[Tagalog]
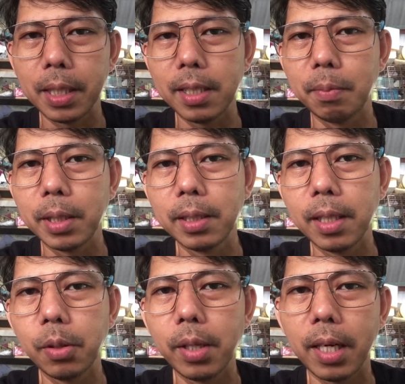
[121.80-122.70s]
malalamig
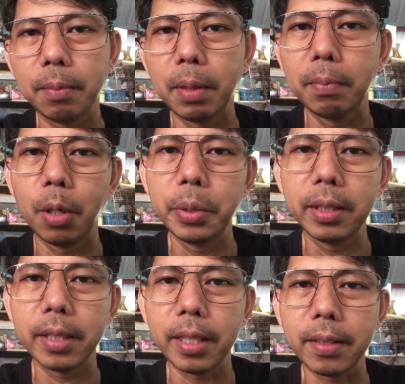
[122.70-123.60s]
na lugar, may mga
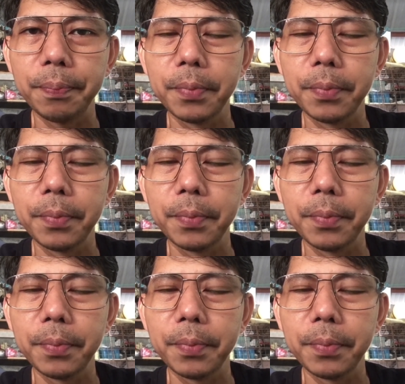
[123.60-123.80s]
winter